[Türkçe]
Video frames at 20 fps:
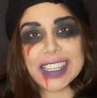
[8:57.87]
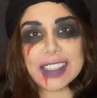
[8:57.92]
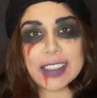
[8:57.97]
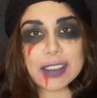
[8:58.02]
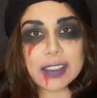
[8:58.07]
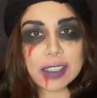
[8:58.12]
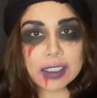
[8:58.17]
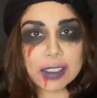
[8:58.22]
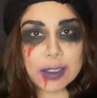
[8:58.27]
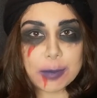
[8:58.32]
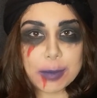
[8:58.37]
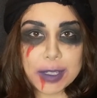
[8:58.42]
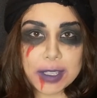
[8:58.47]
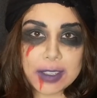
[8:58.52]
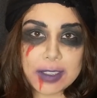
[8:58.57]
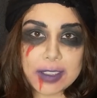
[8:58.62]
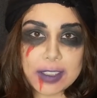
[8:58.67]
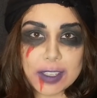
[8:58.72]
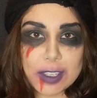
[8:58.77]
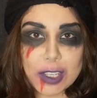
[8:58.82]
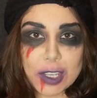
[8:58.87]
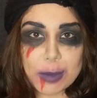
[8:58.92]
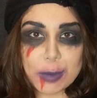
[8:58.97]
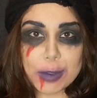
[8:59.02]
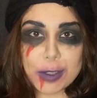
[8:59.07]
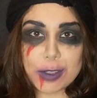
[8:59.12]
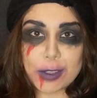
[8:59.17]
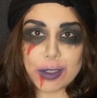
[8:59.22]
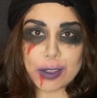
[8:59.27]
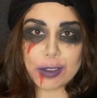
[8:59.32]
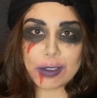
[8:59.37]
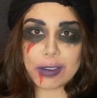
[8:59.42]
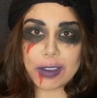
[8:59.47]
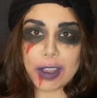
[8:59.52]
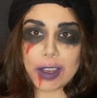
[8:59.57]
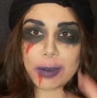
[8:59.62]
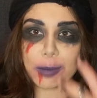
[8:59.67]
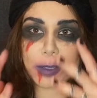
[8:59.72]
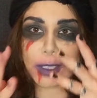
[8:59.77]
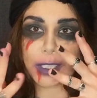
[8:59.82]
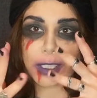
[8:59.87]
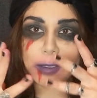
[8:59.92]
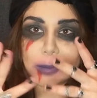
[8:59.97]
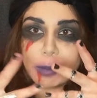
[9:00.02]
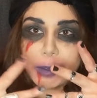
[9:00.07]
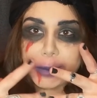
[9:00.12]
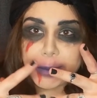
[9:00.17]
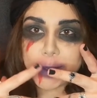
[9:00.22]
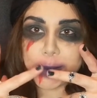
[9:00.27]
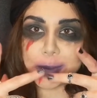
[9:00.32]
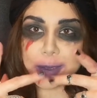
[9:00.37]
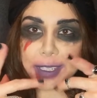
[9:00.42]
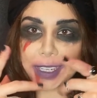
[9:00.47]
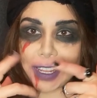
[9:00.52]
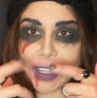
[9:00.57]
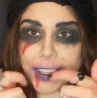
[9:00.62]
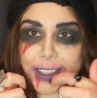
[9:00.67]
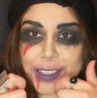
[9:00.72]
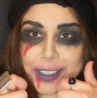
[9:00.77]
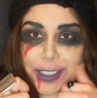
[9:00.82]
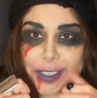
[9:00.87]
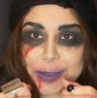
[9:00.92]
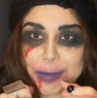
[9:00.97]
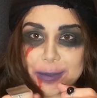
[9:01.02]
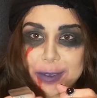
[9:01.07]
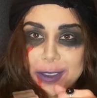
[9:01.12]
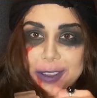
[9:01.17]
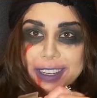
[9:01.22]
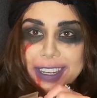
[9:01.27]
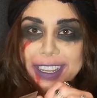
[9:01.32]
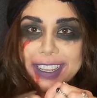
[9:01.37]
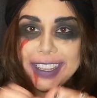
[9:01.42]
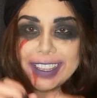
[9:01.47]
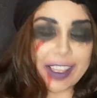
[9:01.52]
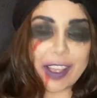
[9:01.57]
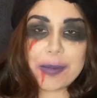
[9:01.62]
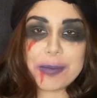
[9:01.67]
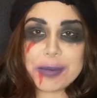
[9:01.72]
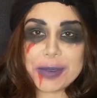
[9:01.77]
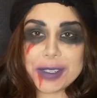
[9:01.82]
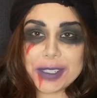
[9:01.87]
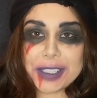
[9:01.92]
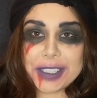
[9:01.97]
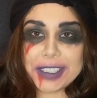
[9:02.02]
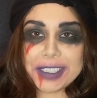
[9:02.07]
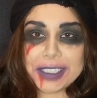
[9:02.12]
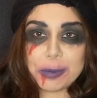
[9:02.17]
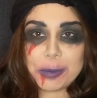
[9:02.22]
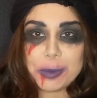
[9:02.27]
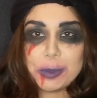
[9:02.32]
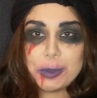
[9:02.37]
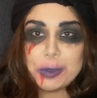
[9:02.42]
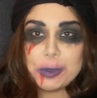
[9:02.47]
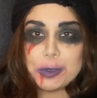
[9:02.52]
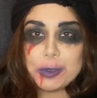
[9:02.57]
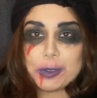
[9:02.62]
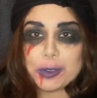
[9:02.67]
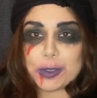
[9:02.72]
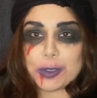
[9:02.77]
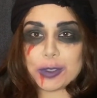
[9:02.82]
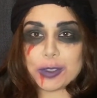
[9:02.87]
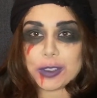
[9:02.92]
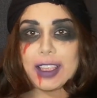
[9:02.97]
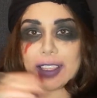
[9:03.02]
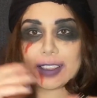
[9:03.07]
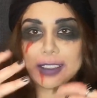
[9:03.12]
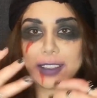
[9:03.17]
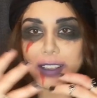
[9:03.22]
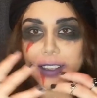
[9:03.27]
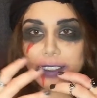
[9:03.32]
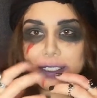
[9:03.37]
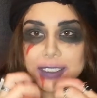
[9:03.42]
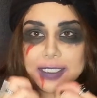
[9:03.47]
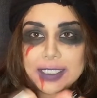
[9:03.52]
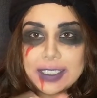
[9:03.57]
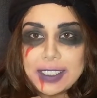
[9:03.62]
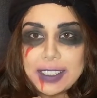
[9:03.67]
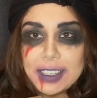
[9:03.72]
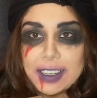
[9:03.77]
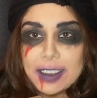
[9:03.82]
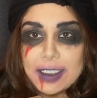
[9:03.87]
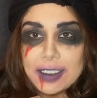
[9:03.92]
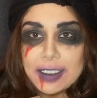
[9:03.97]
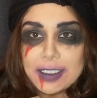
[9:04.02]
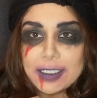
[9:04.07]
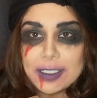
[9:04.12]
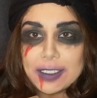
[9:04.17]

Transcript: İnsana benzeyeceğime söz vermiştim ama birazcık böyle tam bir büyücü edasıyla